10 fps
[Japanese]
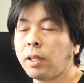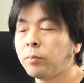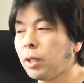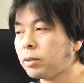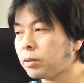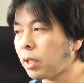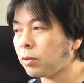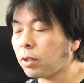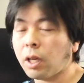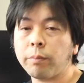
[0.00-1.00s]
MSI
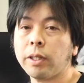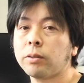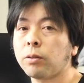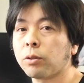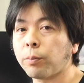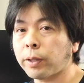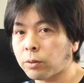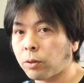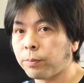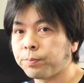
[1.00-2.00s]
の
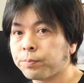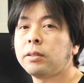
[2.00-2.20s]
ゲーミングノートパソコン